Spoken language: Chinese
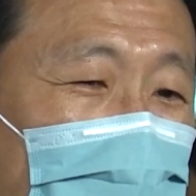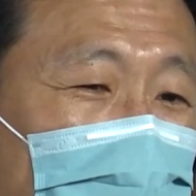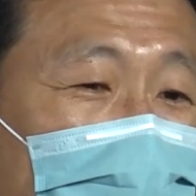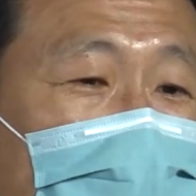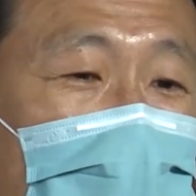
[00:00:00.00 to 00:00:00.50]

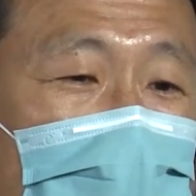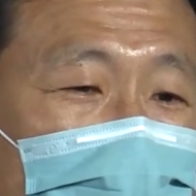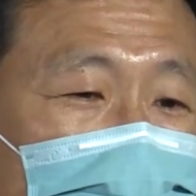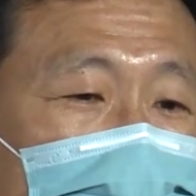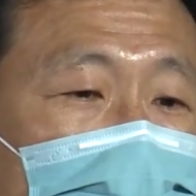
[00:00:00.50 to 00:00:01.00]
随
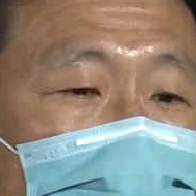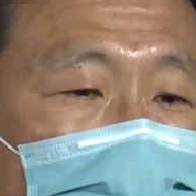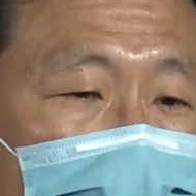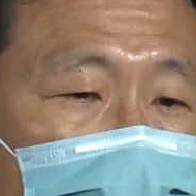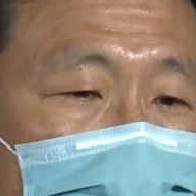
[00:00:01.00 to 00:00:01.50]
着社
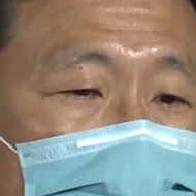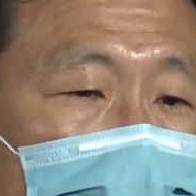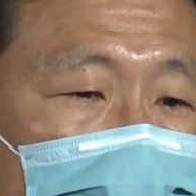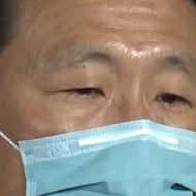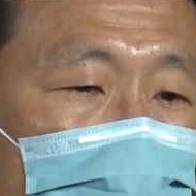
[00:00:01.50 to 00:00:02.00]
会啊，
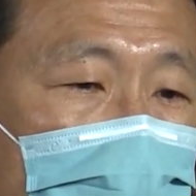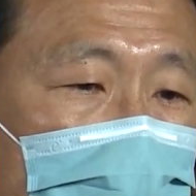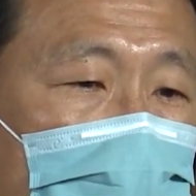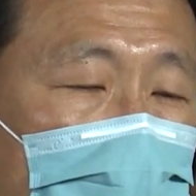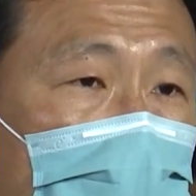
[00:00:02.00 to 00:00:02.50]
还有
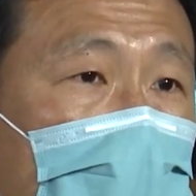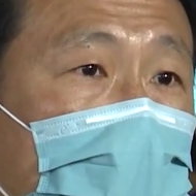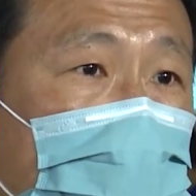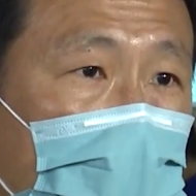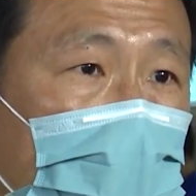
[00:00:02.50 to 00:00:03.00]
经济的
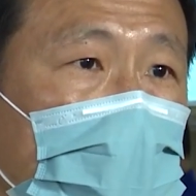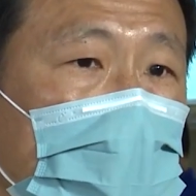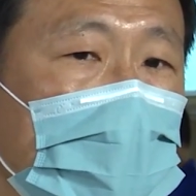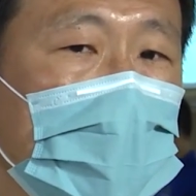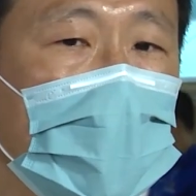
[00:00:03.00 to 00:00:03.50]
开放，
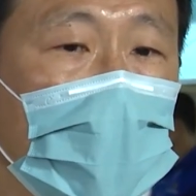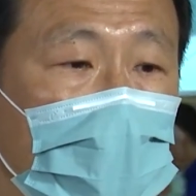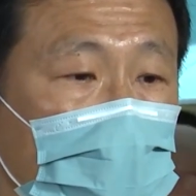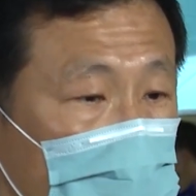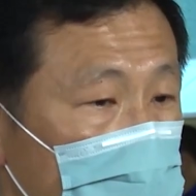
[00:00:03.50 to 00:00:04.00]

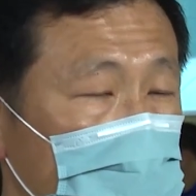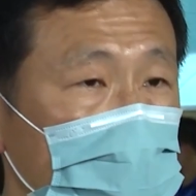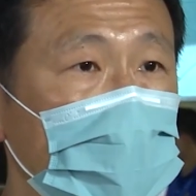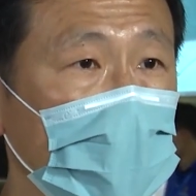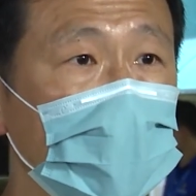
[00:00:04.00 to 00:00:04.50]
呃，
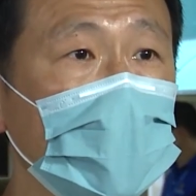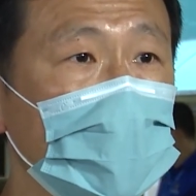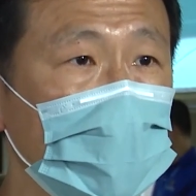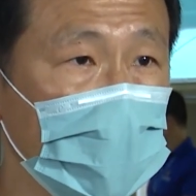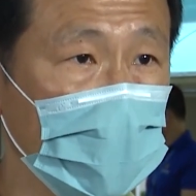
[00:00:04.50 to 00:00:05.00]
人
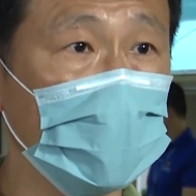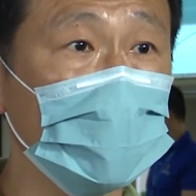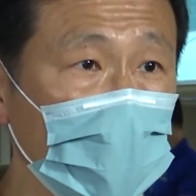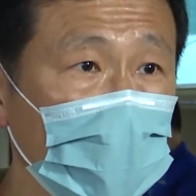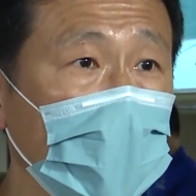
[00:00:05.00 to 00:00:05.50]
流的
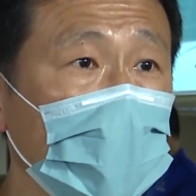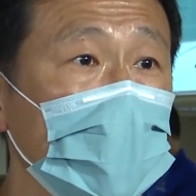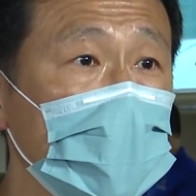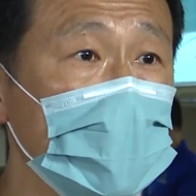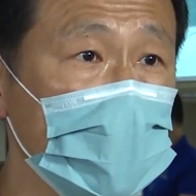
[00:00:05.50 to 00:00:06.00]
流动量
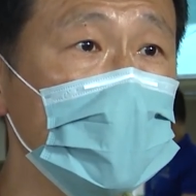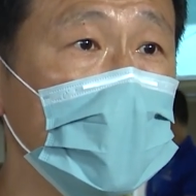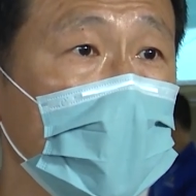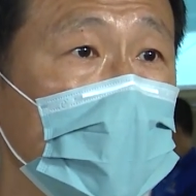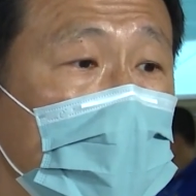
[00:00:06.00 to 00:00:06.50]
会增
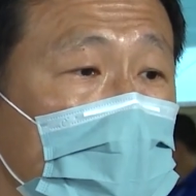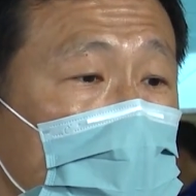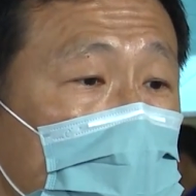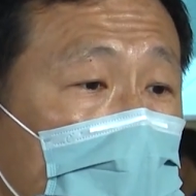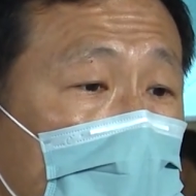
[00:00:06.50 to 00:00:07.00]
加，
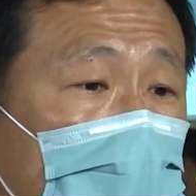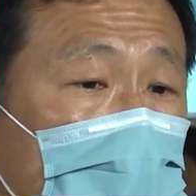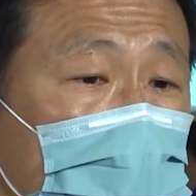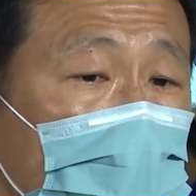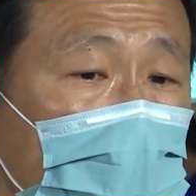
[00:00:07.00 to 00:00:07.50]
也
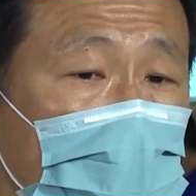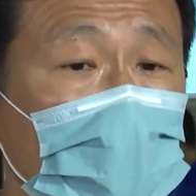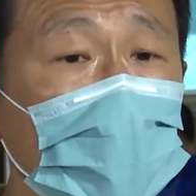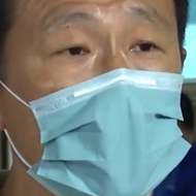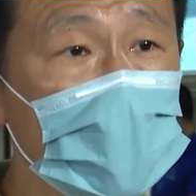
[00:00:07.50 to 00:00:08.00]
也
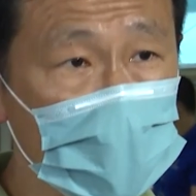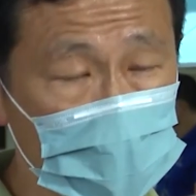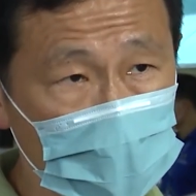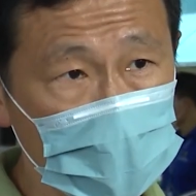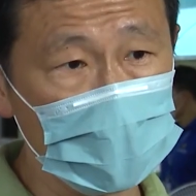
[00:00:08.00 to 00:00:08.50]
意味着
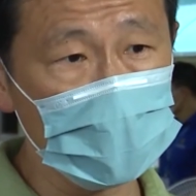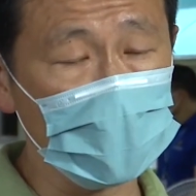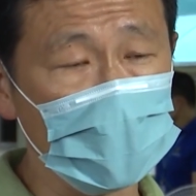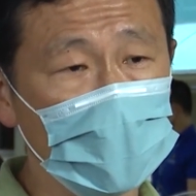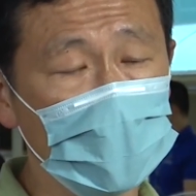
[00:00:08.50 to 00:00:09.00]
说，
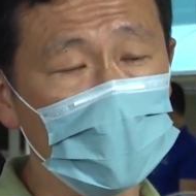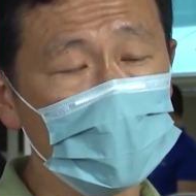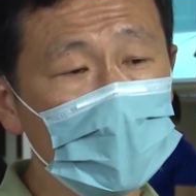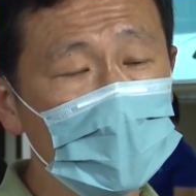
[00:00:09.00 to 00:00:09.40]
这个